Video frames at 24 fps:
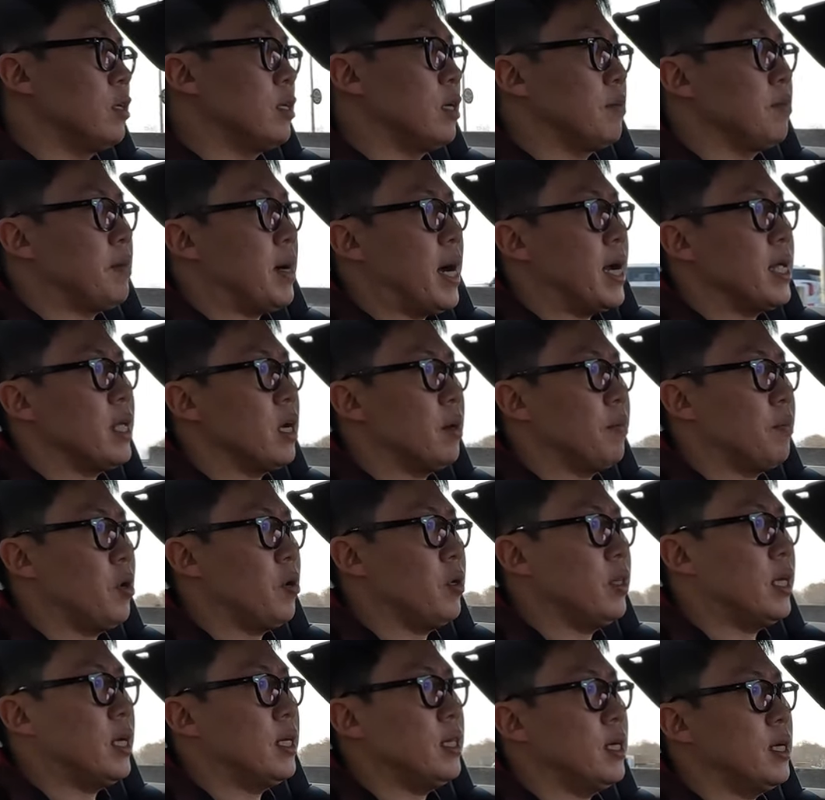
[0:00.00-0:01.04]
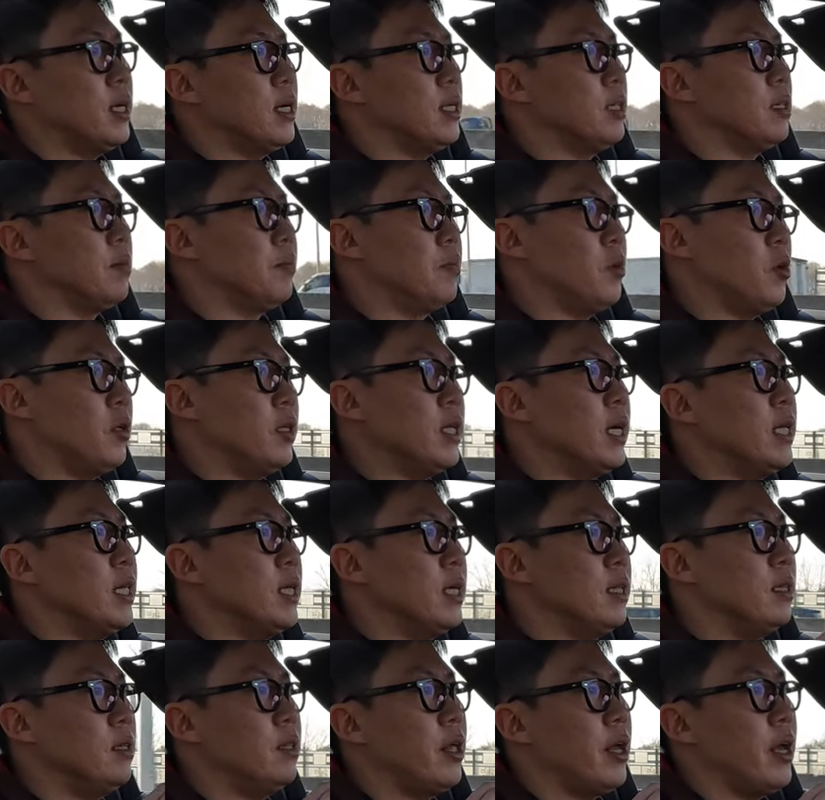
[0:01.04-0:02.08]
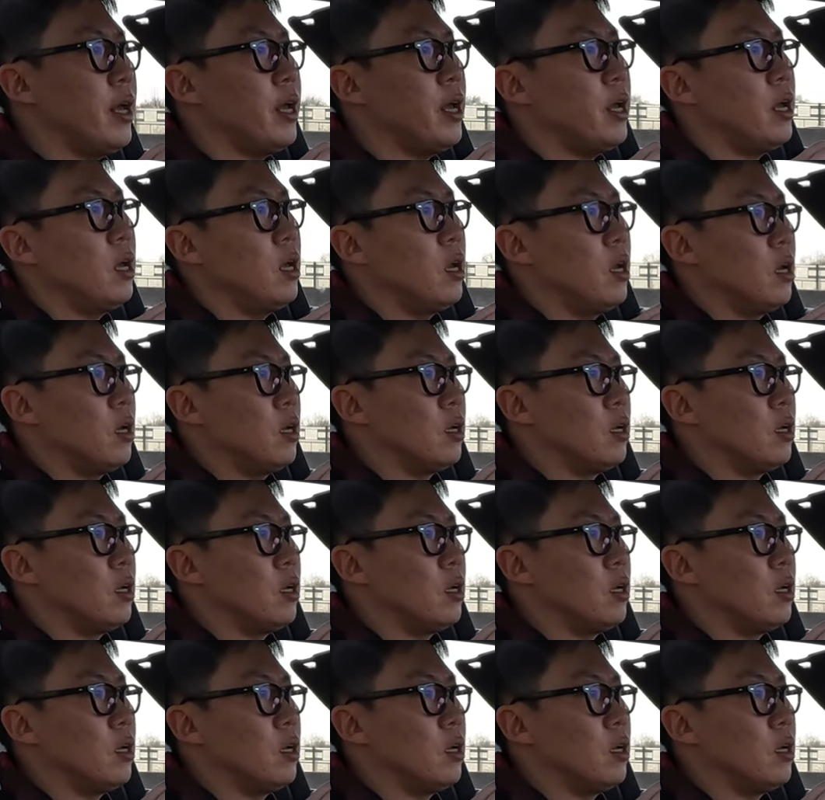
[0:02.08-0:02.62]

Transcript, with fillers: 그냥 마냥 편안한, 편안한데